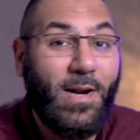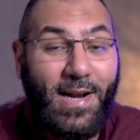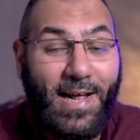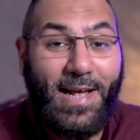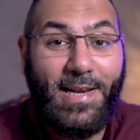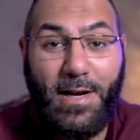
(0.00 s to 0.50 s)
ومن
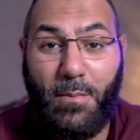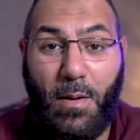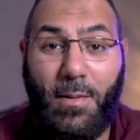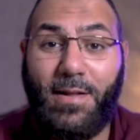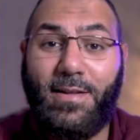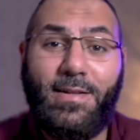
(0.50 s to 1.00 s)
هنا خلينا مع
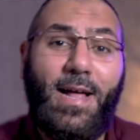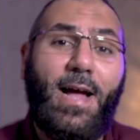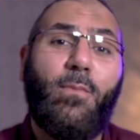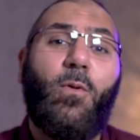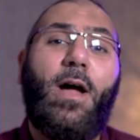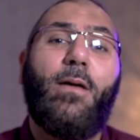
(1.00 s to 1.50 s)
بعض
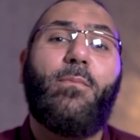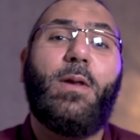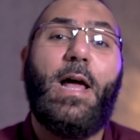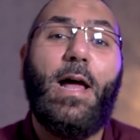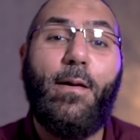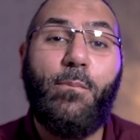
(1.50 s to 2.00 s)
ندعم واحد
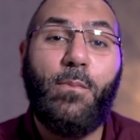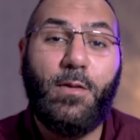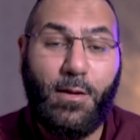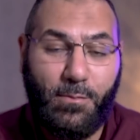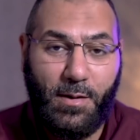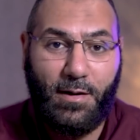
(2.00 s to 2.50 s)
من اهم
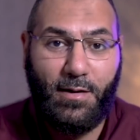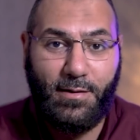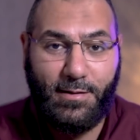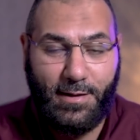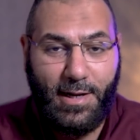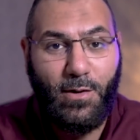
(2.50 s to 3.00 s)

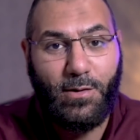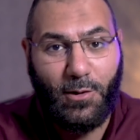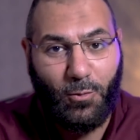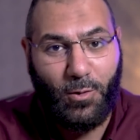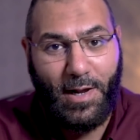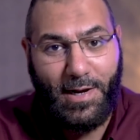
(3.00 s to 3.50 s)
تطبيقات تلاوه
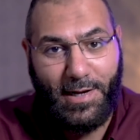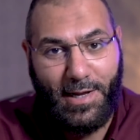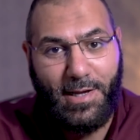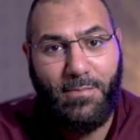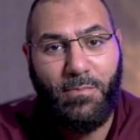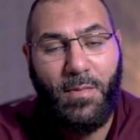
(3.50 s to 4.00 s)
القران
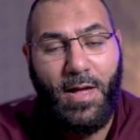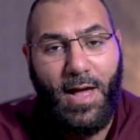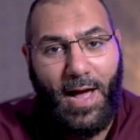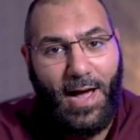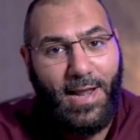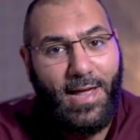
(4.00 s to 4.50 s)
الكريم
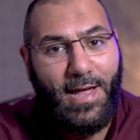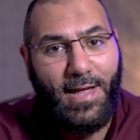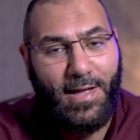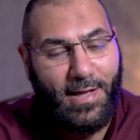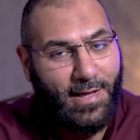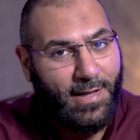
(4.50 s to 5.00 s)

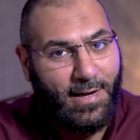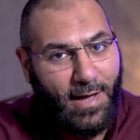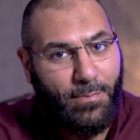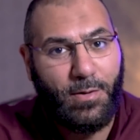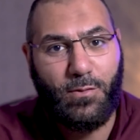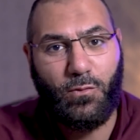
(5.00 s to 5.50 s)
على
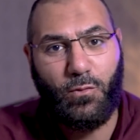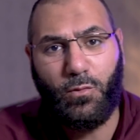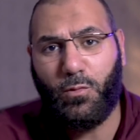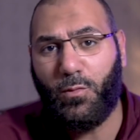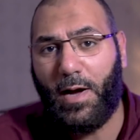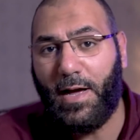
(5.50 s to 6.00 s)
الابل
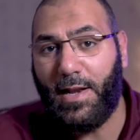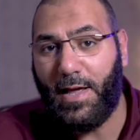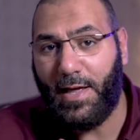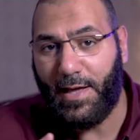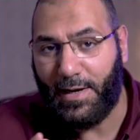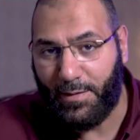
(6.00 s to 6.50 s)
ستور وعلى
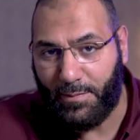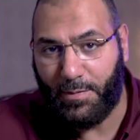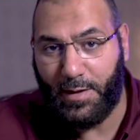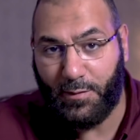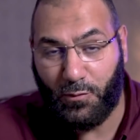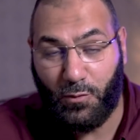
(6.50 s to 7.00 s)

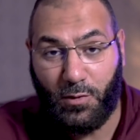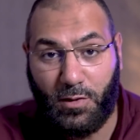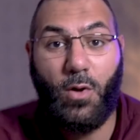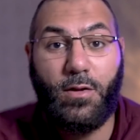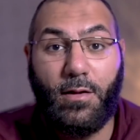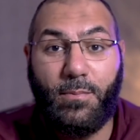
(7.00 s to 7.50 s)
البلاي ستور
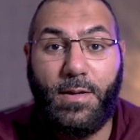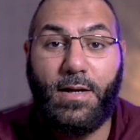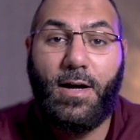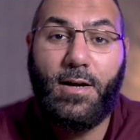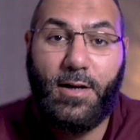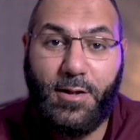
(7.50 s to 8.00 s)
هو
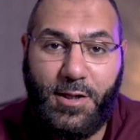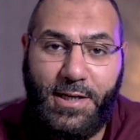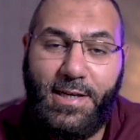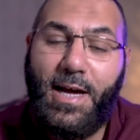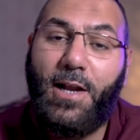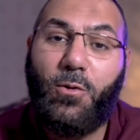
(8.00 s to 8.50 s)
تطبيق
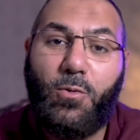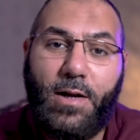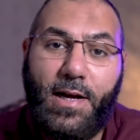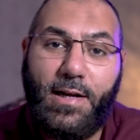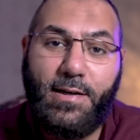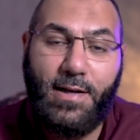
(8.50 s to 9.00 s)
الرجحي
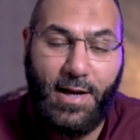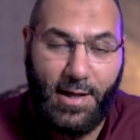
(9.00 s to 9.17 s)
القران